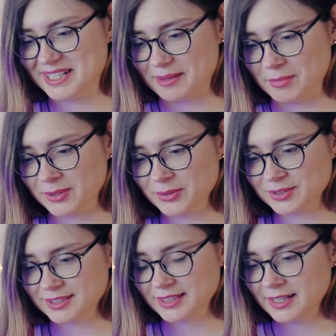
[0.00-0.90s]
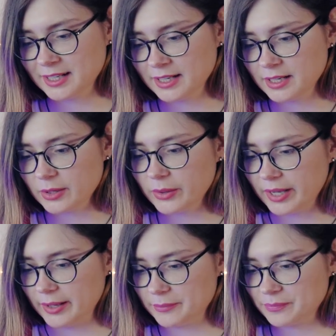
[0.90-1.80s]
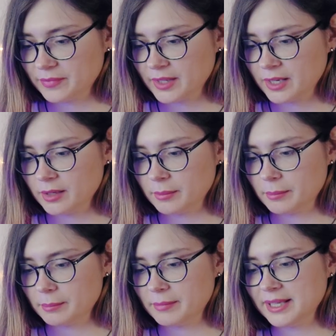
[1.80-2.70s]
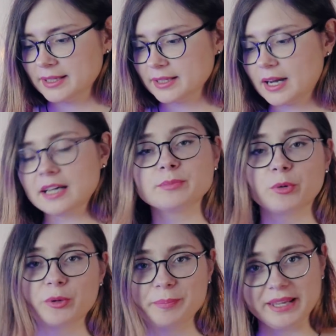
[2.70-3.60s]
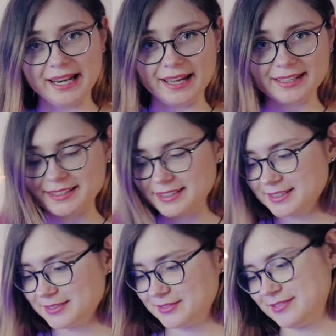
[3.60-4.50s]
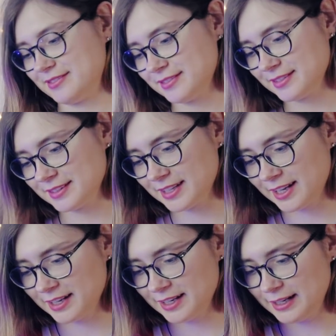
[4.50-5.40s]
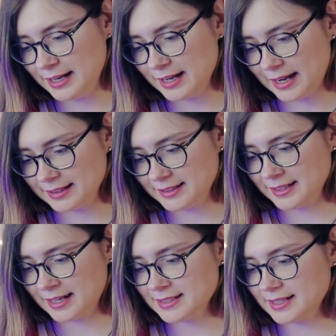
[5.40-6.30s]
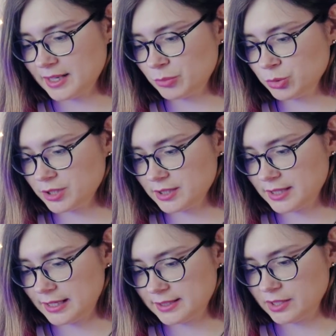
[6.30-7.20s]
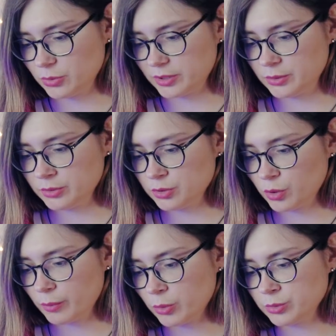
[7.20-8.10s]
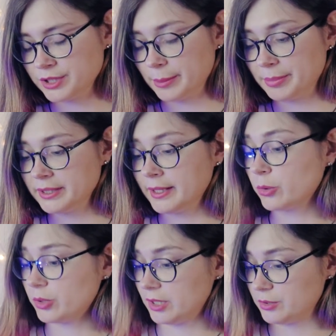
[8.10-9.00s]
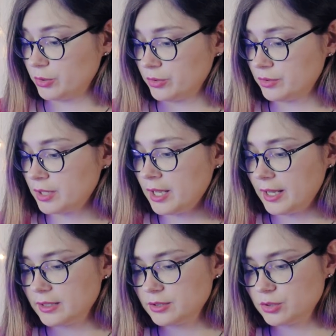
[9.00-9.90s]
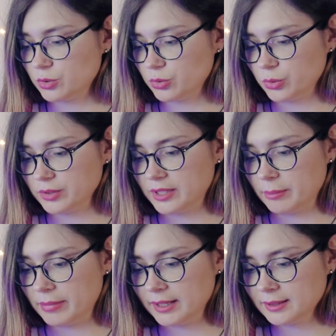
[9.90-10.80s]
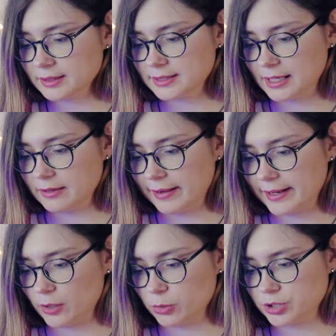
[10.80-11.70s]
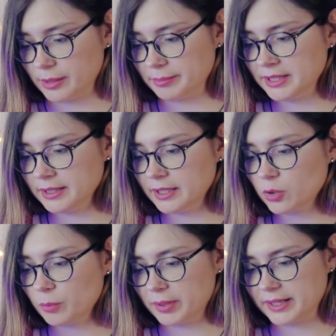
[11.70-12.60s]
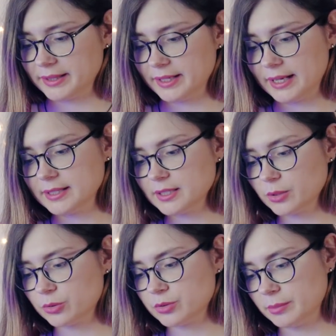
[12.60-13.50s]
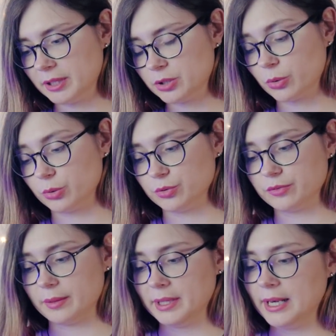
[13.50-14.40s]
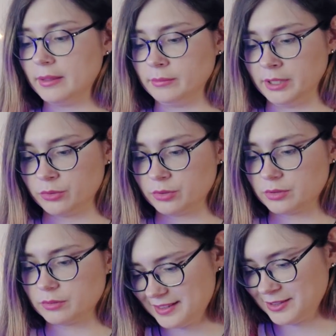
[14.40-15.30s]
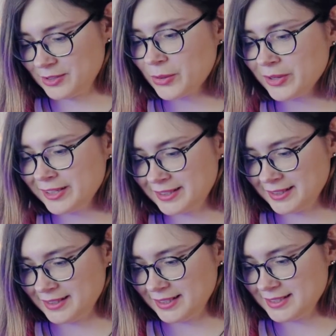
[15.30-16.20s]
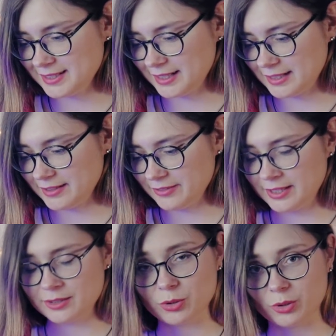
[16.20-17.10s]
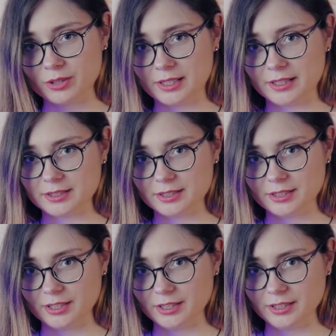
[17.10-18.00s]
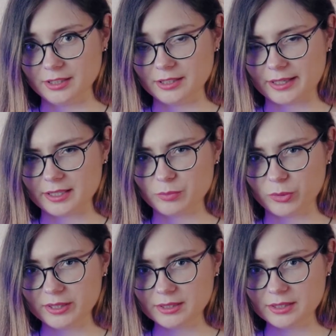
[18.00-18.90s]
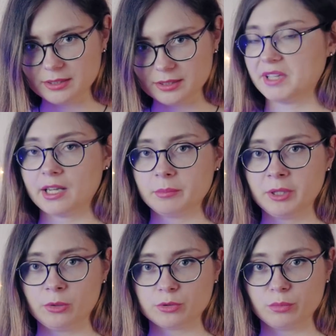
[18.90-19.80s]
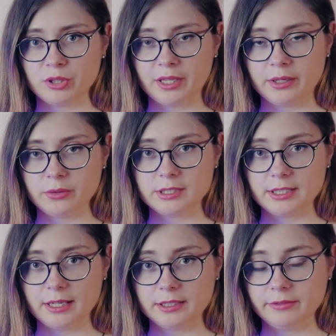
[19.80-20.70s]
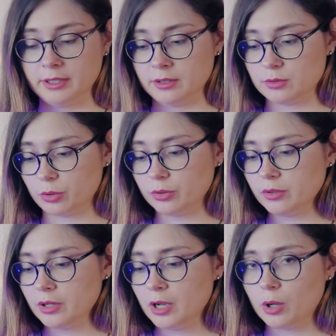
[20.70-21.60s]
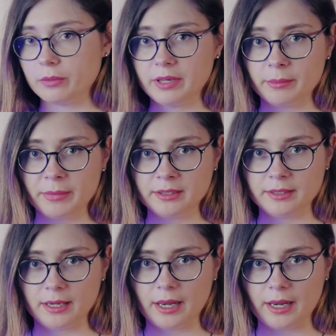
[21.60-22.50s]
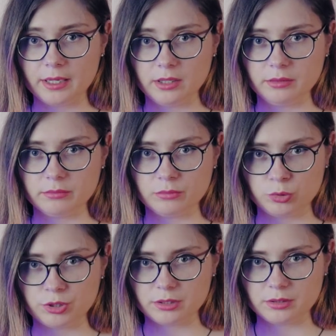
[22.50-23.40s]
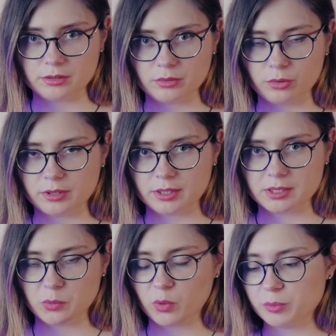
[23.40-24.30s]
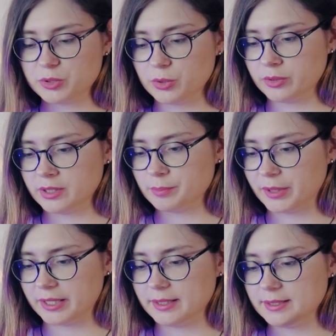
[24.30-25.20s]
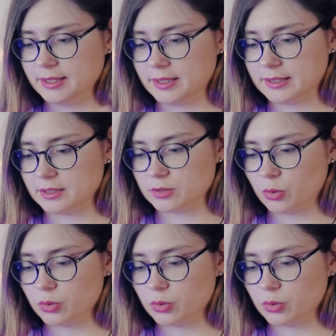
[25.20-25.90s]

mis amigos. Ok, me llegas por pilas. Le atinaste a muchas de las situaciones como un chapín de corazón. Es tu deber salvarlo, chapín, y compartir ese conocimiento con tu familia y amigos. No entendí si adiviné todas las eh, respuestas. Déjenme en los comentarios si adiviné todo. Obviamente hay muchas otras opciones para decir esas